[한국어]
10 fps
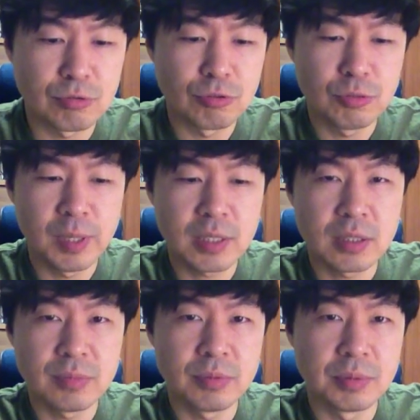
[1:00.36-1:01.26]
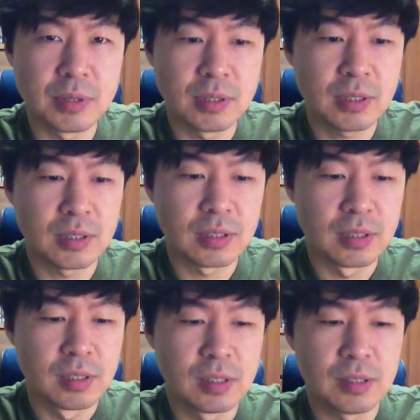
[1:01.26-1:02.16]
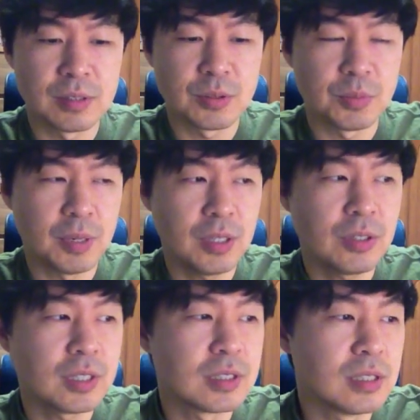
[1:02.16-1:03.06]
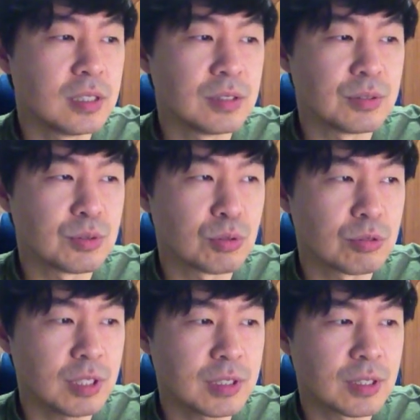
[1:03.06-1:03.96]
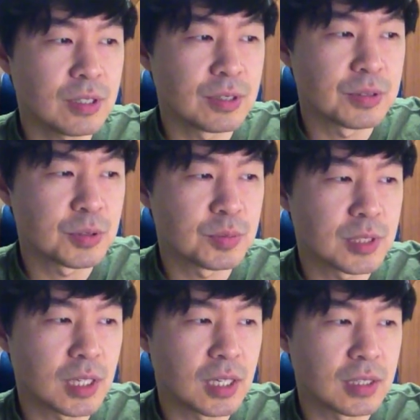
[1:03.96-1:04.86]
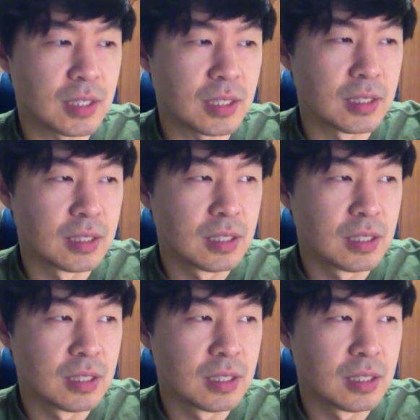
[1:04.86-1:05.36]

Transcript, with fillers: 궁금해 하시는 부분들을 좀 해결해 드리는 쪽으로 해서 좀 제가 예,